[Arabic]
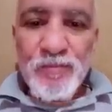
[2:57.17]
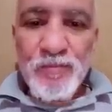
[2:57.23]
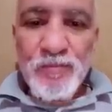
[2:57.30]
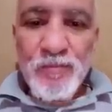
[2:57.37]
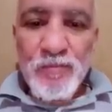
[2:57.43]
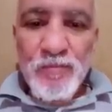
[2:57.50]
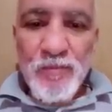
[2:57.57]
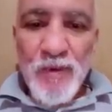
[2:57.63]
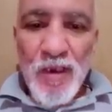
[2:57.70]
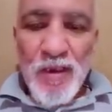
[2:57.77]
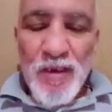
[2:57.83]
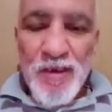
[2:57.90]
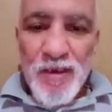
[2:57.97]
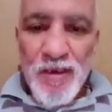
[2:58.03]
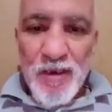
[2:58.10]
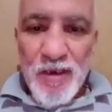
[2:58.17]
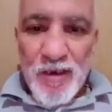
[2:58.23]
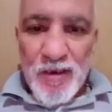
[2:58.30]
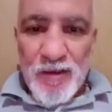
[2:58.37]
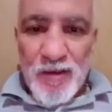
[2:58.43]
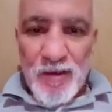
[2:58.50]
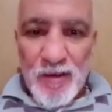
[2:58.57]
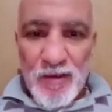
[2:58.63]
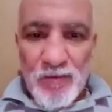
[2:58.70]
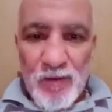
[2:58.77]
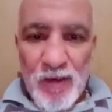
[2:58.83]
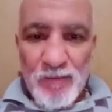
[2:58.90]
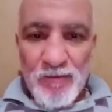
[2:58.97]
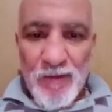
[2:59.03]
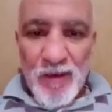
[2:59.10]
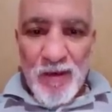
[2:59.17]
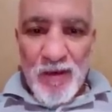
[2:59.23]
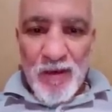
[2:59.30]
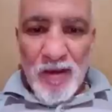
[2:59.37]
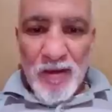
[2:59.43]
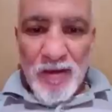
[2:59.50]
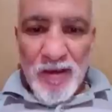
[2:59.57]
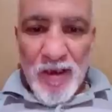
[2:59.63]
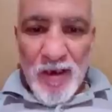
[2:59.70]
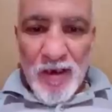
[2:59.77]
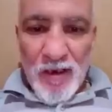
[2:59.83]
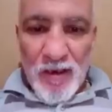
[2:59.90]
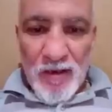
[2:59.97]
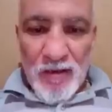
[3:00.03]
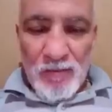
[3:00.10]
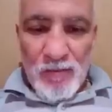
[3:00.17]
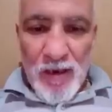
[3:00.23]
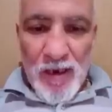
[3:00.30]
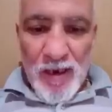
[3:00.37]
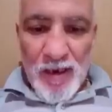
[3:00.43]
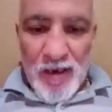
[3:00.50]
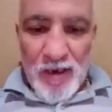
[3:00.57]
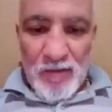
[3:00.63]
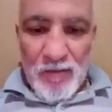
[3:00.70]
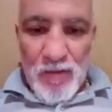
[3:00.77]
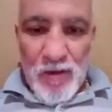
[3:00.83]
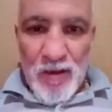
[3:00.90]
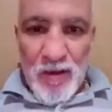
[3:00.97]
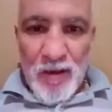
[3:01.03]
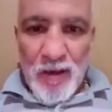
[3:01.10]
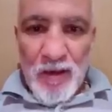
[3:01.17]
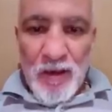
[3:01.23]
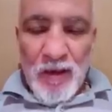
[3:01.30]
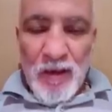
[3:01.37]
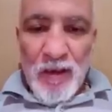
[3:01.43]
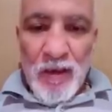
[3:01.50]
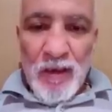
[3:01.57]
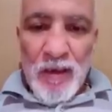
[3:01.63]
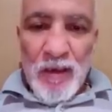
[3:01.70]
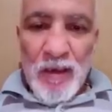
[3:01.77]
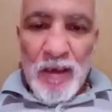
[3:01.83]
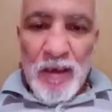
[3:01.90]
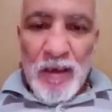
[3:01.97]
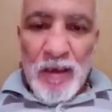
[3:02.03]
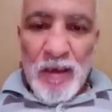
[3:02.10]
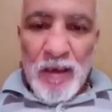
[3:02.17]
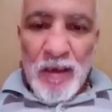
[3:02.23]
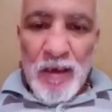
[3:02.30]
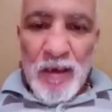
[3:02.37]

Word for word: وهذا العدد تاع التلاميذ واش يعطينا الفكره يعطينا على نسبة التمدرس في